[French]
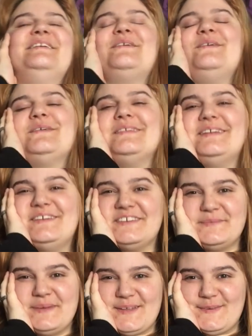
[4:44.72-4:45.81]
j'ai cru qu'on n'allait
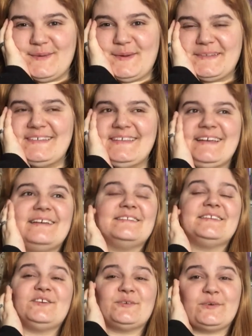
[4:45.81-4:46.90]
jamais ressortir,
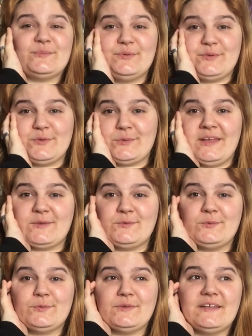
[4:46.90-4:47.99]
sachant qu'en plus on doit y
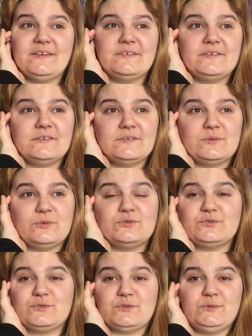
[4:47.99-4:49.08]
retourner
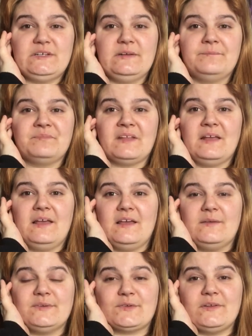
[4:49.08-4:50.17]
aujourd'hui,
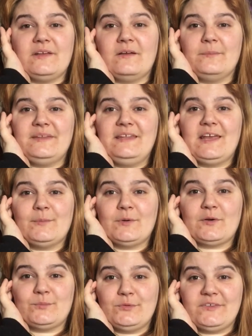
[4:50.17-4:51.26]
parce qu'il y a un médicament
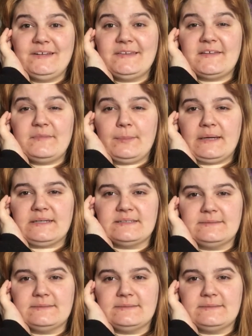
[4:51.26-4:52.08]
qu'en plus il n'avait pas.